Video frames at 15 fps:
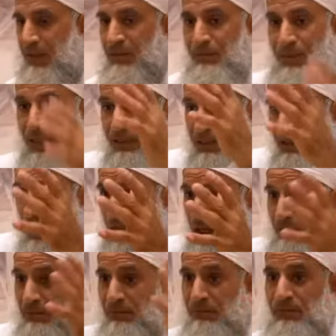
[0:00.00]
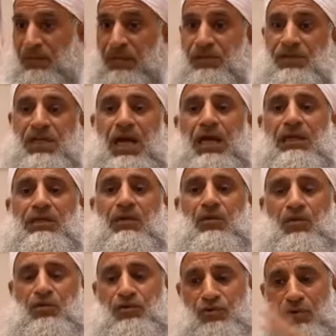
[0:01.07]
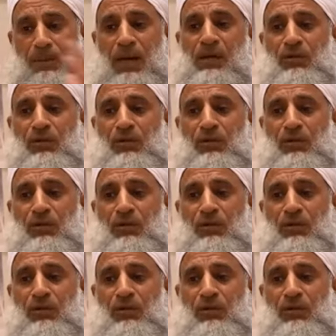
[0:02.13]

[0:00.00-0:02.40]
بيت لحم زائد القدس وما